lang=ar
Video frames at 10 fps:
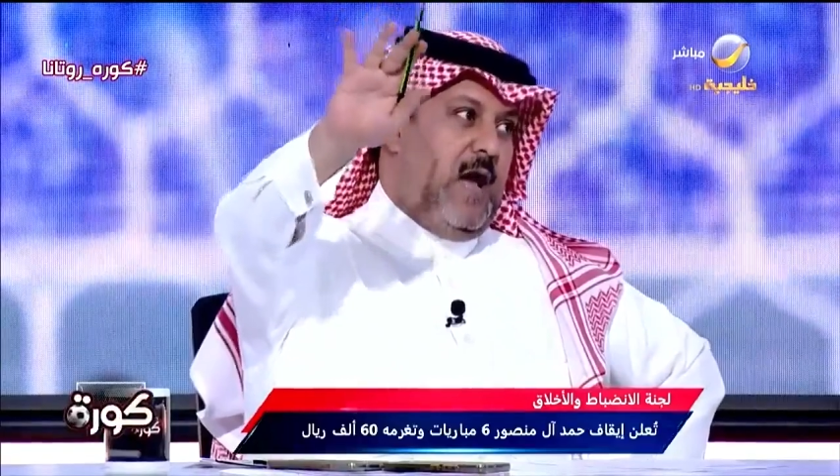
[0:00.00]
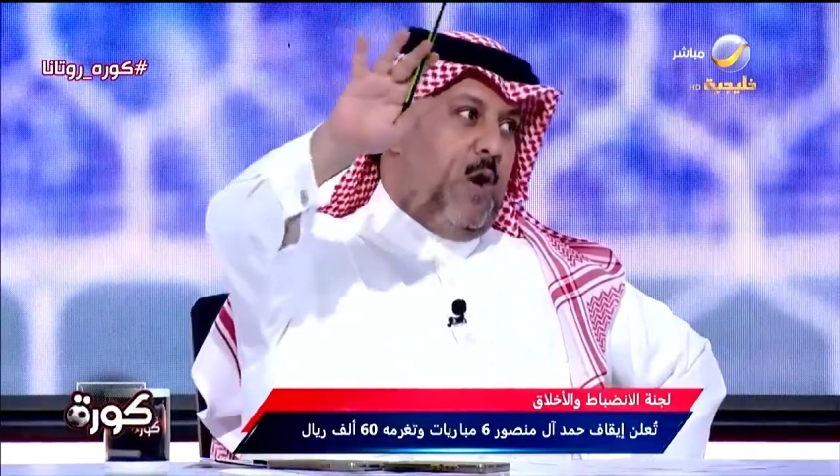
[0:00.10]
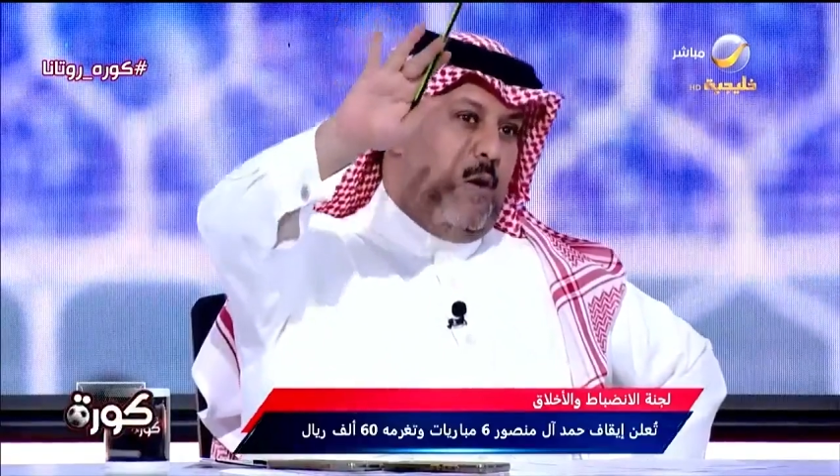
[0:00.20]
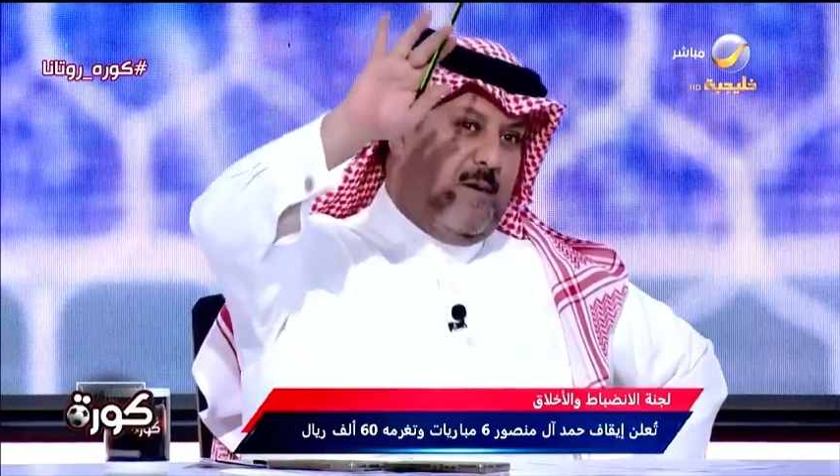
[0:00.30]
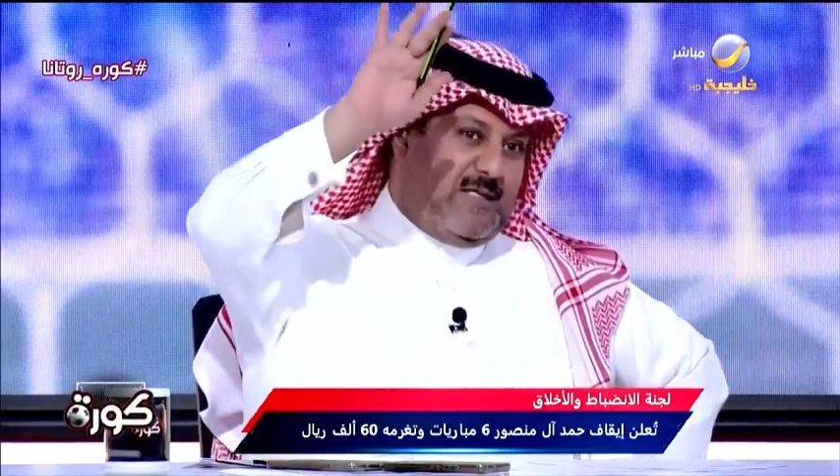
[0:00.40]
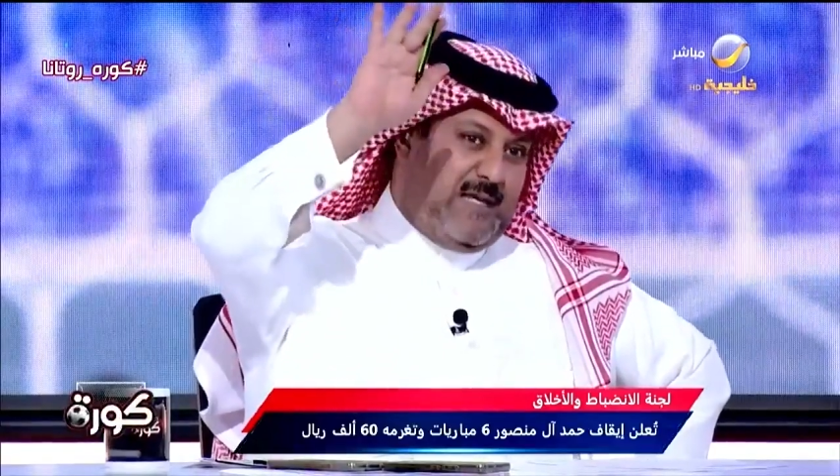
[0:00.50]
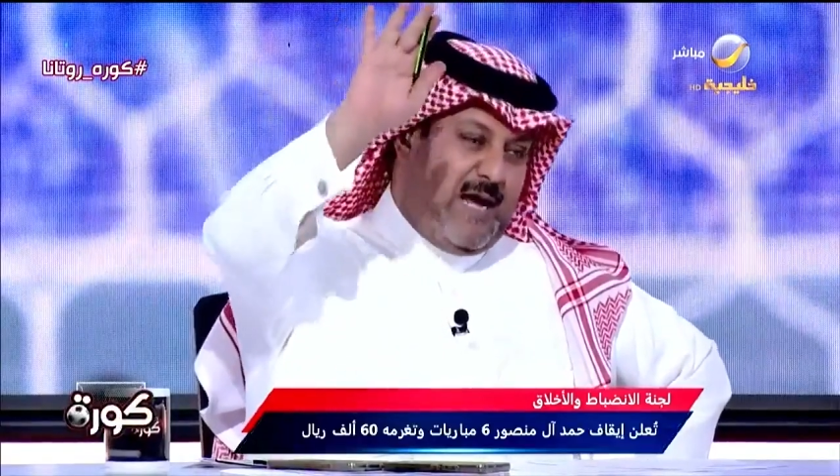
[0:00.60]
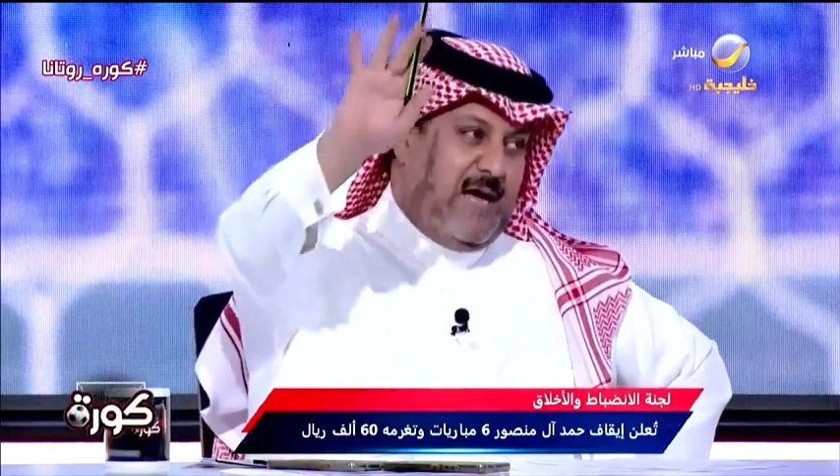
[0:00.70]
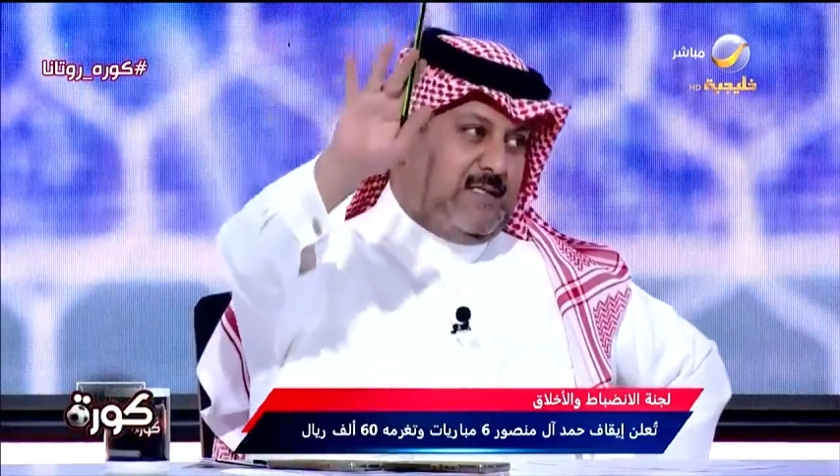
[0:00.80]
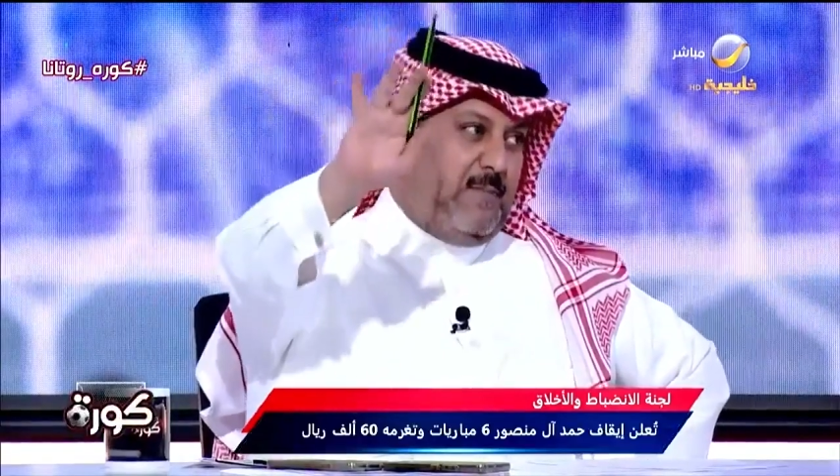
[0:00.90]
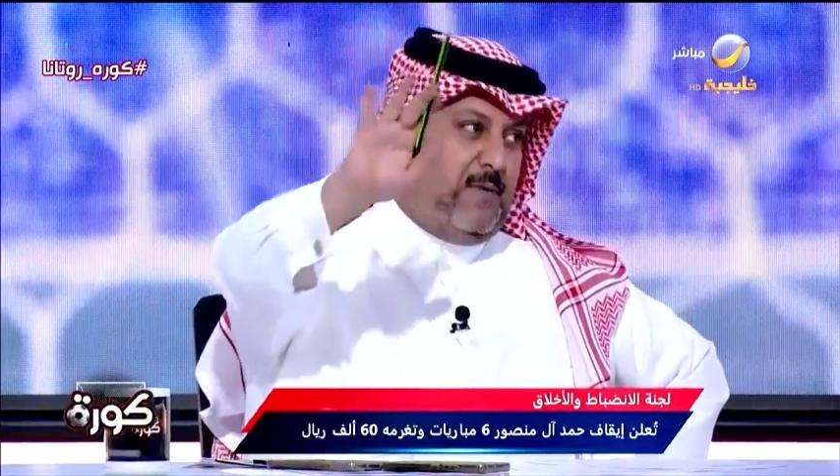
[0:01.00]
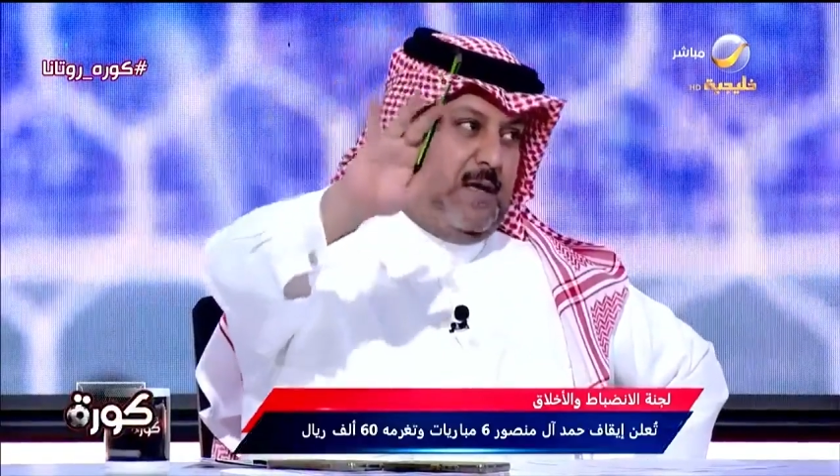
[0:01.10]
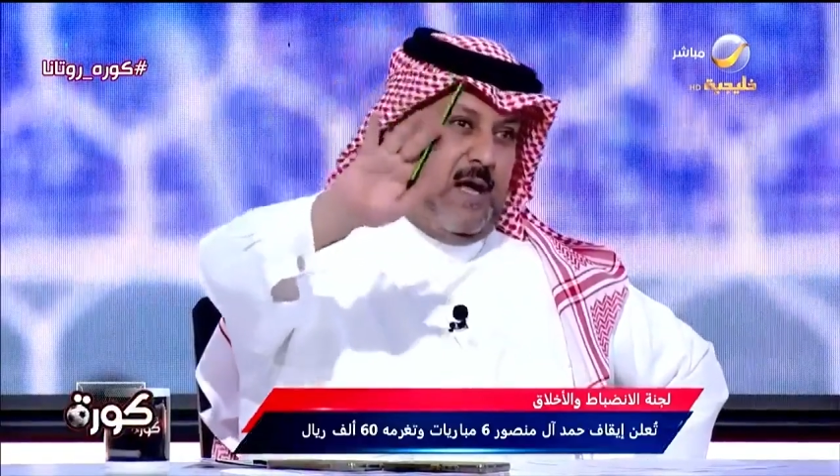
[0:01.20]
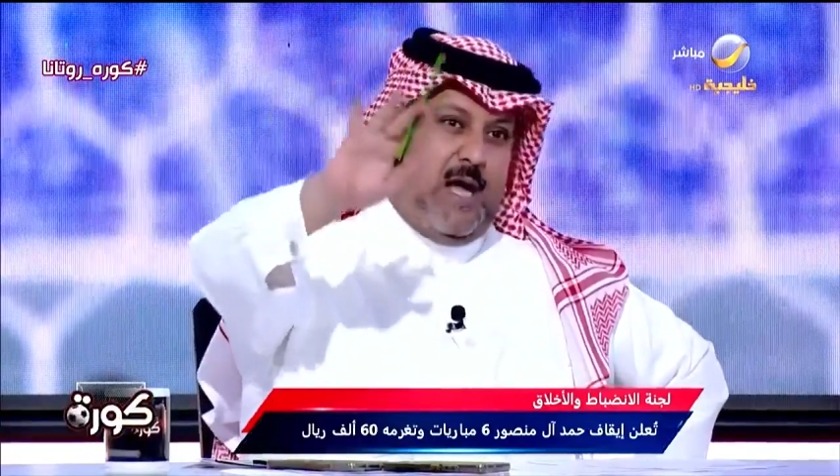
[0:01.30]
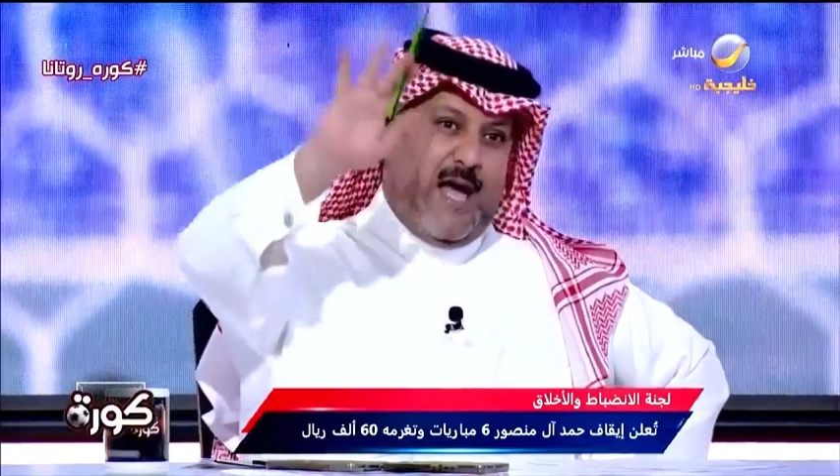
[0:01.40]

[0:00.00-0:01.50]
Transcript: او ابغى اصير احسن منه